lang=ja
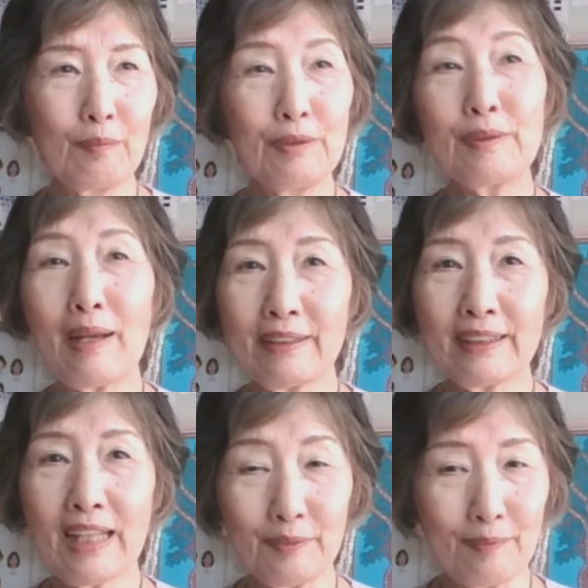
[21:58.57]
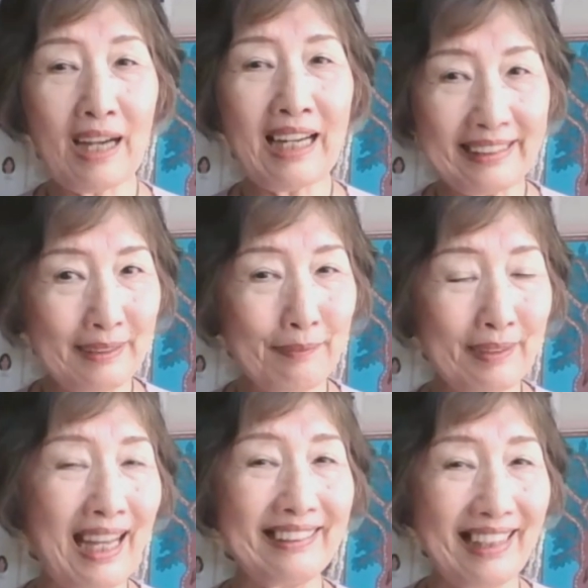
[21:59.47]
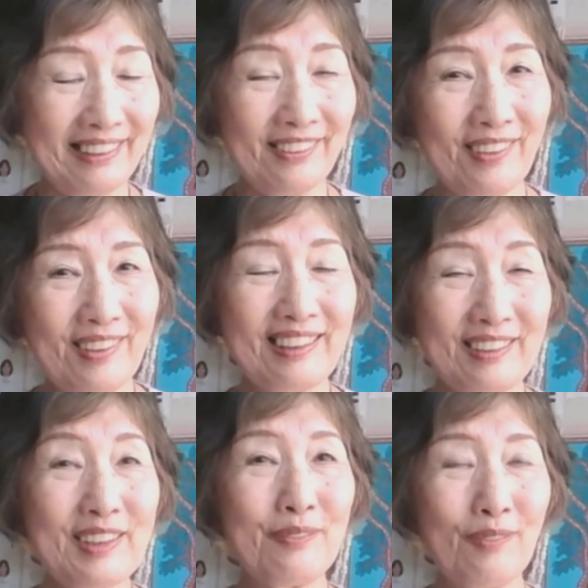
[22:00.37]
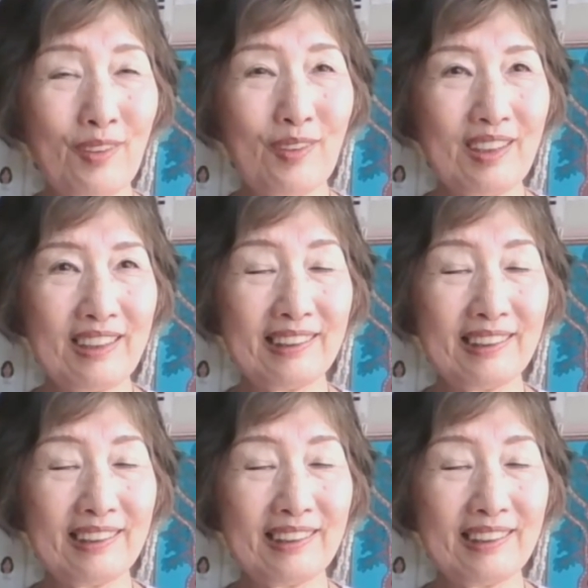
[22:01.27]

無難なのばかりみたいなのよりも